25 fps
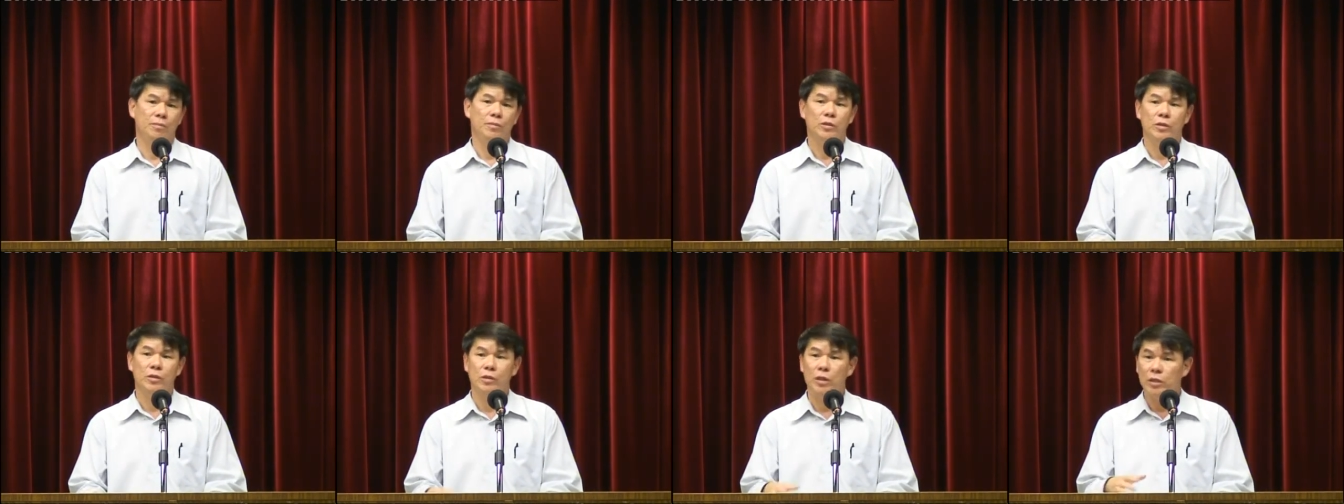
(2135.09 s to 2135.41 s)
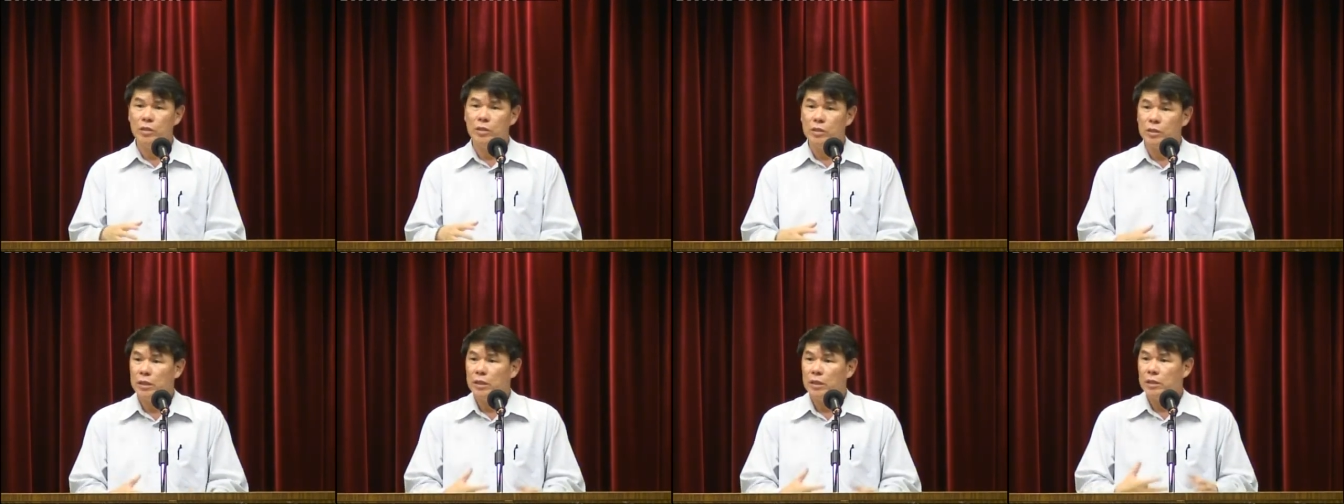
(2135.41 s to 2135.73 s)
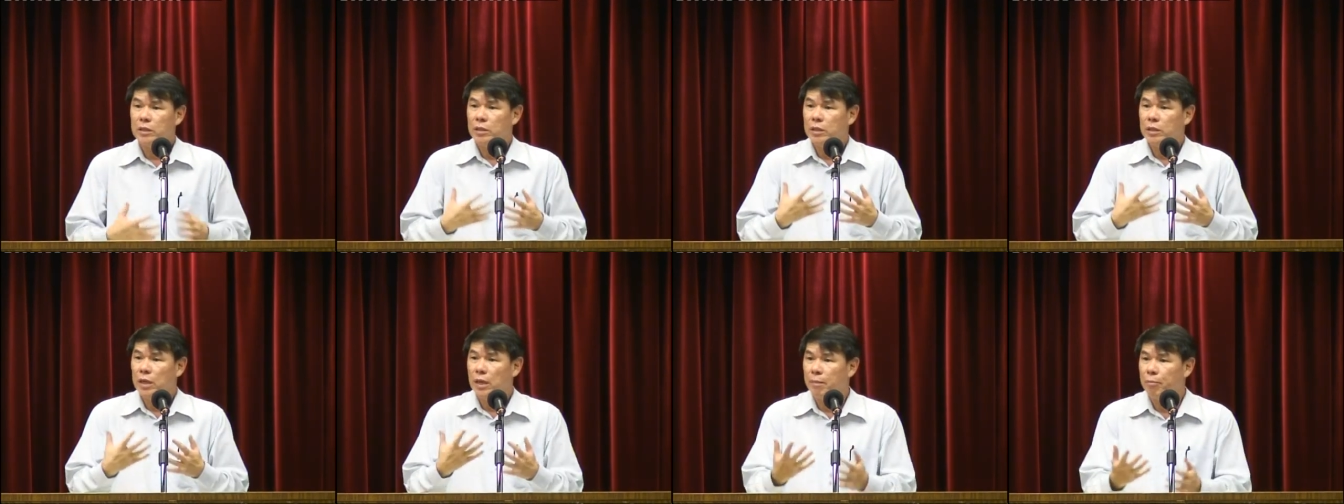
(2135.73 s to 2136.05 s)
神兴
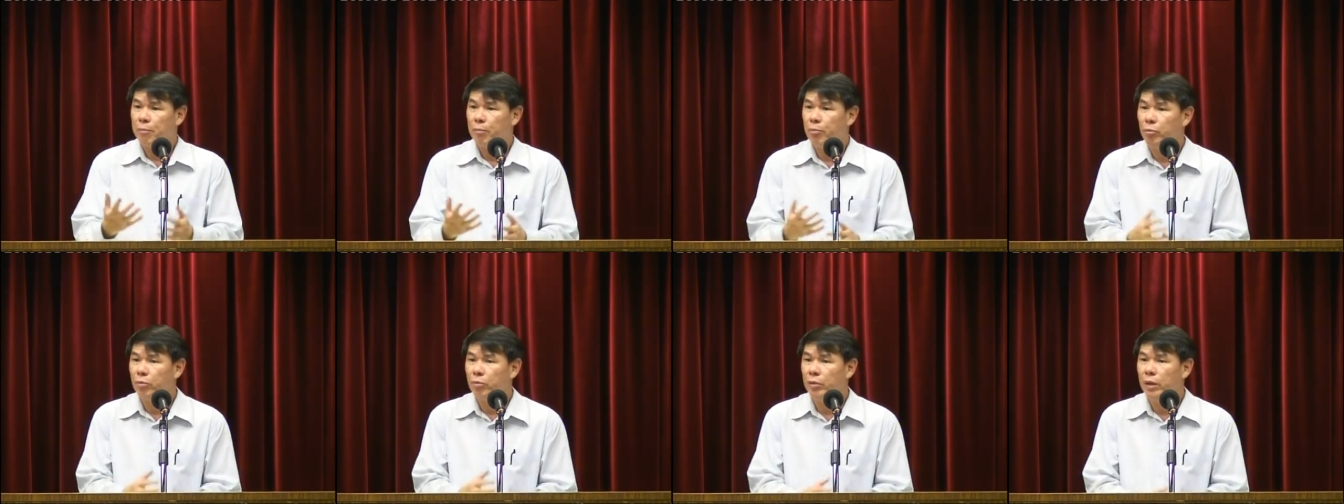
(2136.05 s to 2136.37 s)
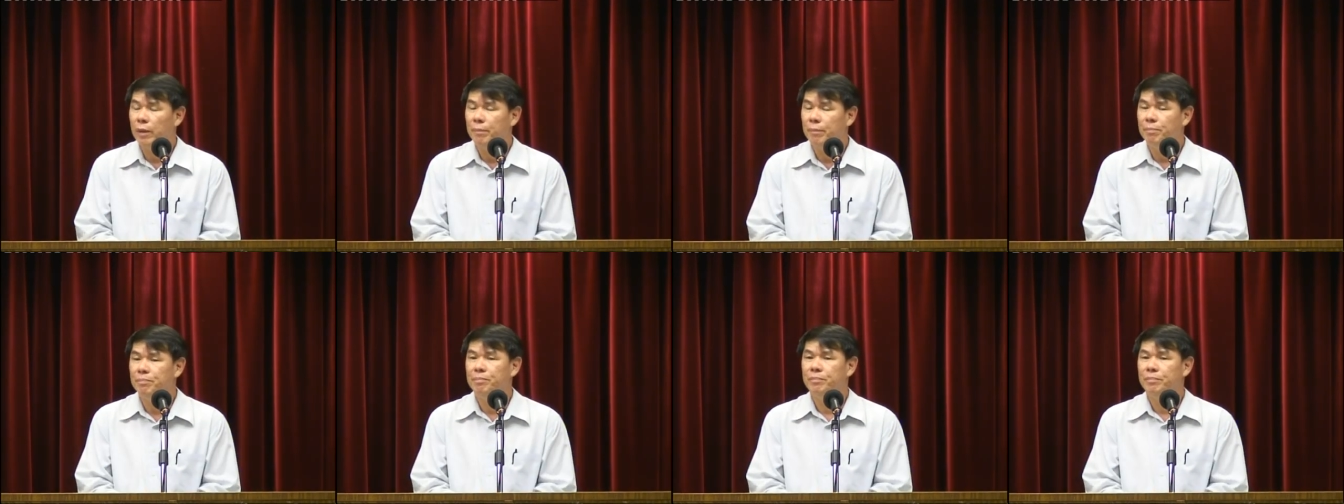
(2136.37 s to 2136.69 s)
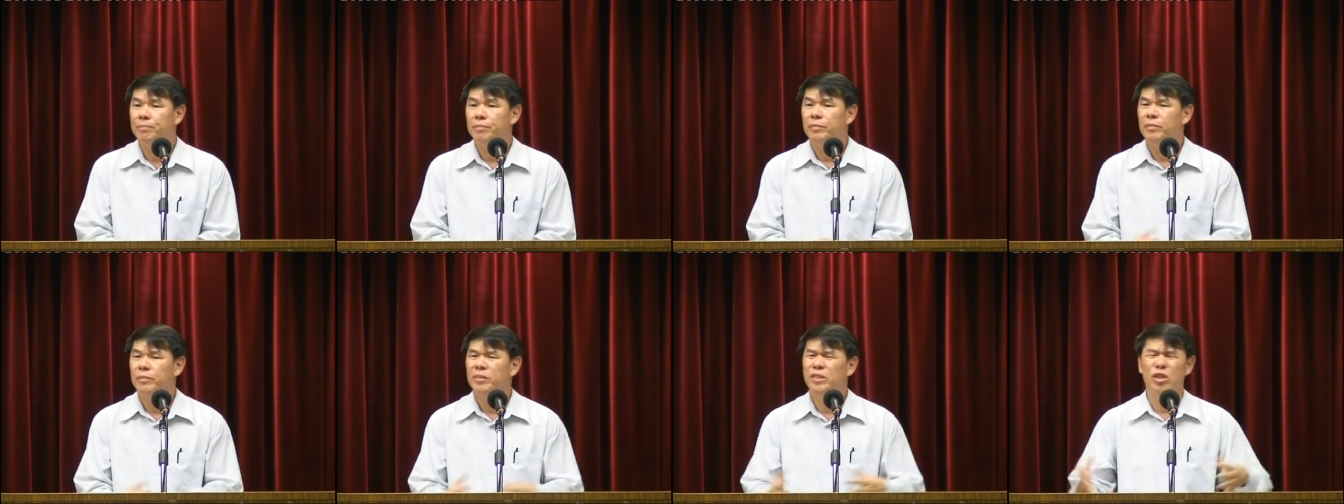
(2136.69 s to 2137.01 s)
起他的仆人，
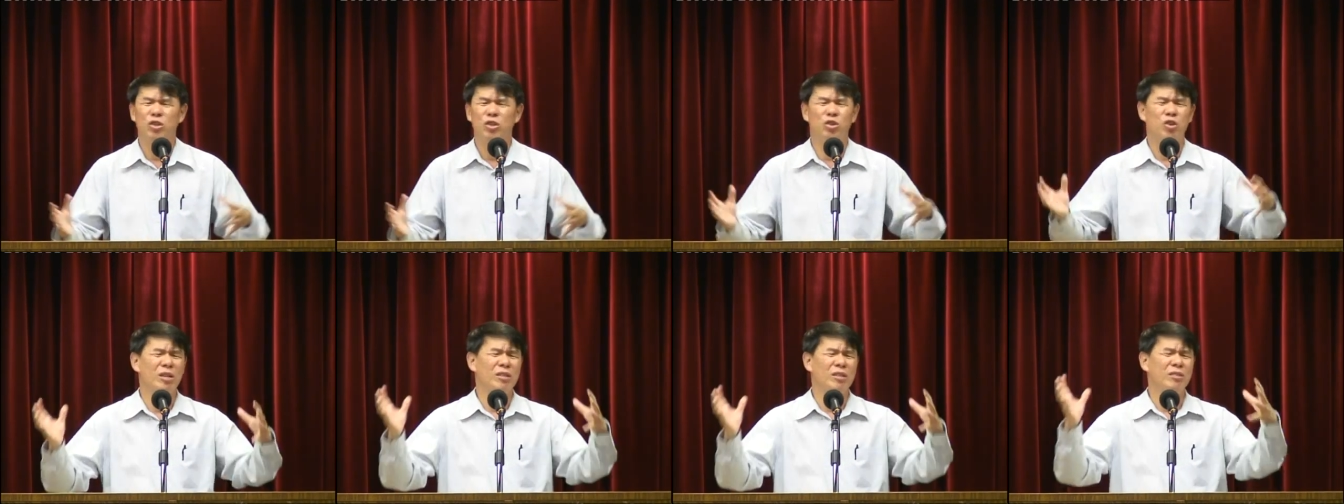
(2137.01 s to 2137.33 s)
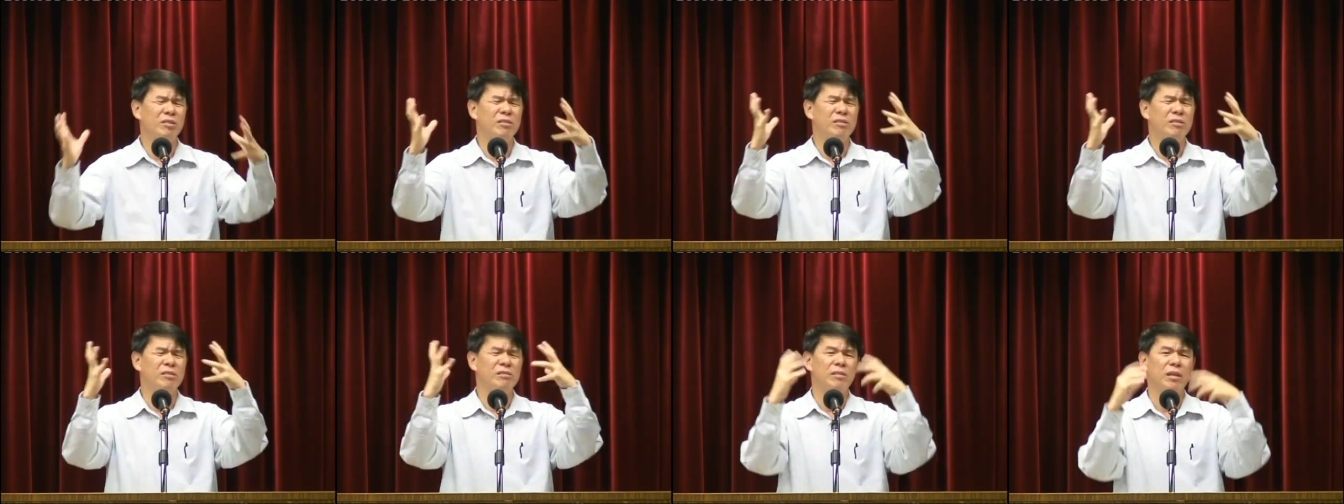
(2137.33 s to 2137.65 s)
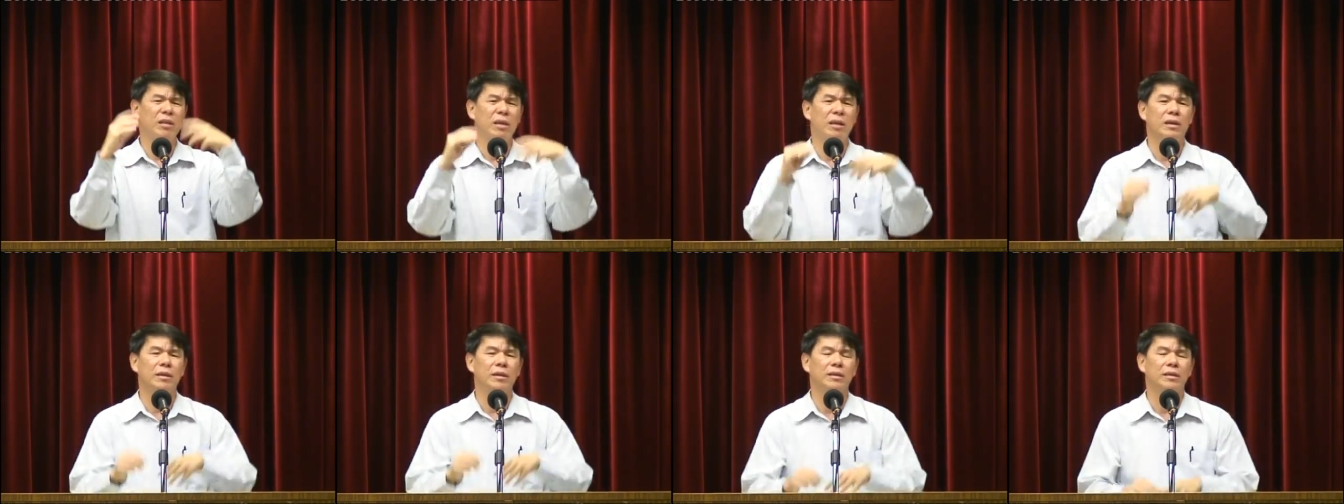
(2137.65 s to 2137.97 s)
在全世
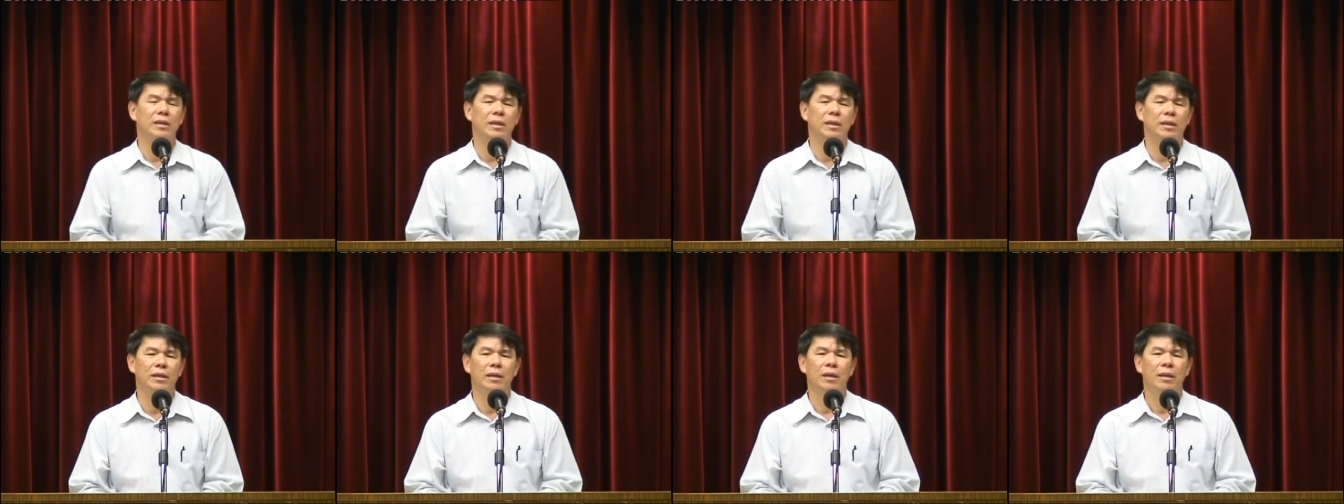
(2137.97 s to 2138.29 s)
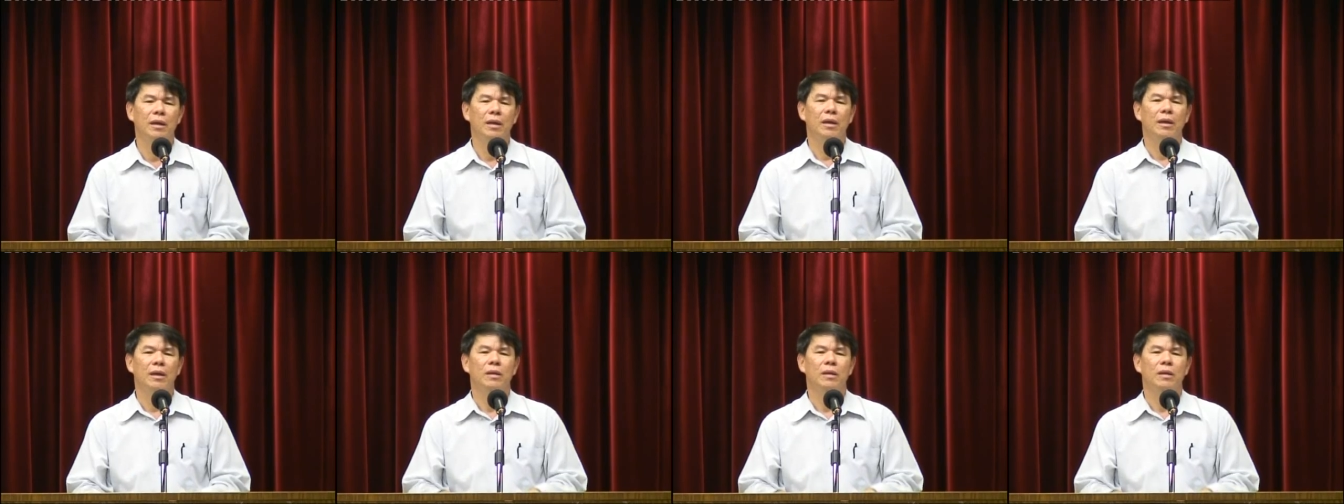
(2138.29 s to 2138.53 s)
界各地